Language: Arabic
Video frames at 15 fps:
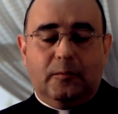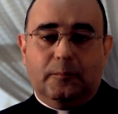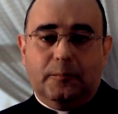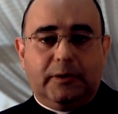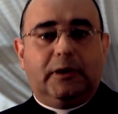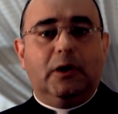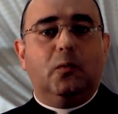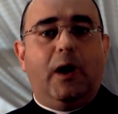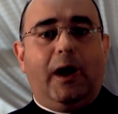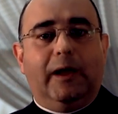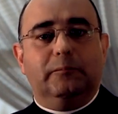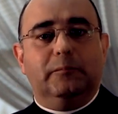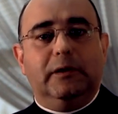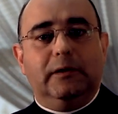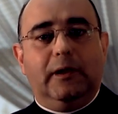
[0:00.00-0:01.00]
بكل
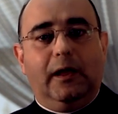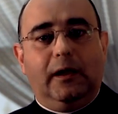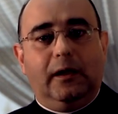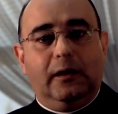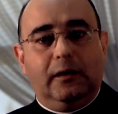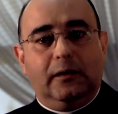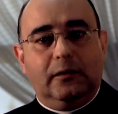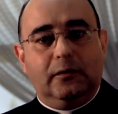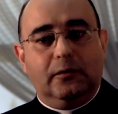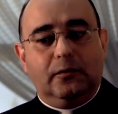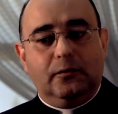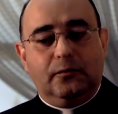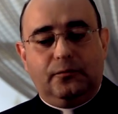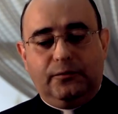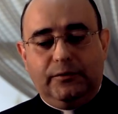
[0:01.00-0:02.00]
واحد منا
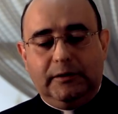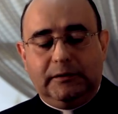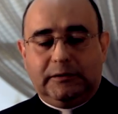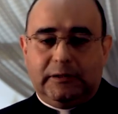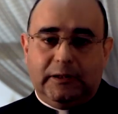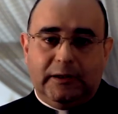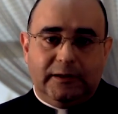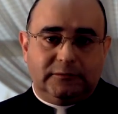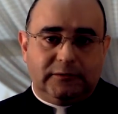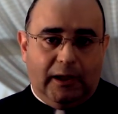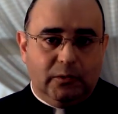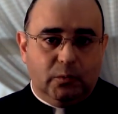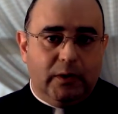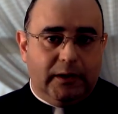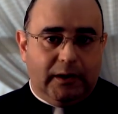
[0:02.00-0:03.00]
في ثلاث
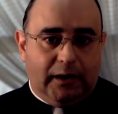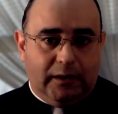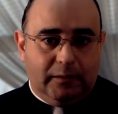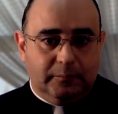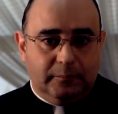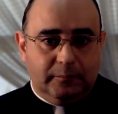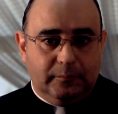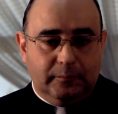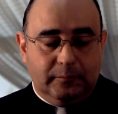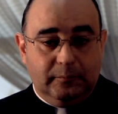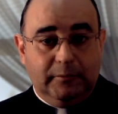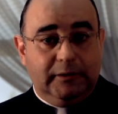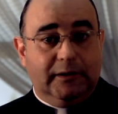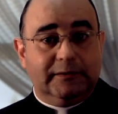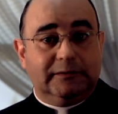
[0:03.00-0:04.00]
انواع
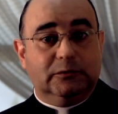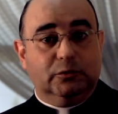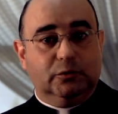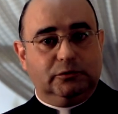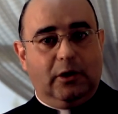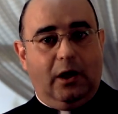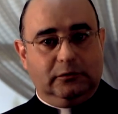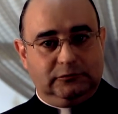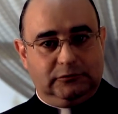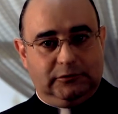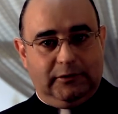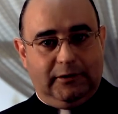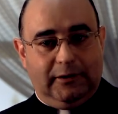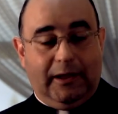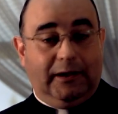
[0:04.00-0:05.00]
من السلطات
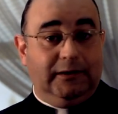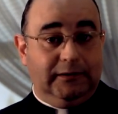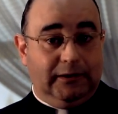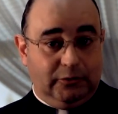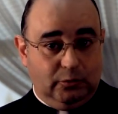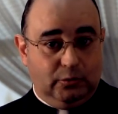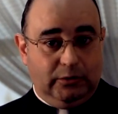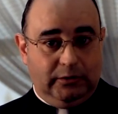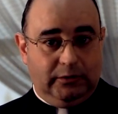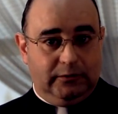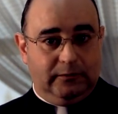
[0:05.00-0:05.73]
خلينا نقول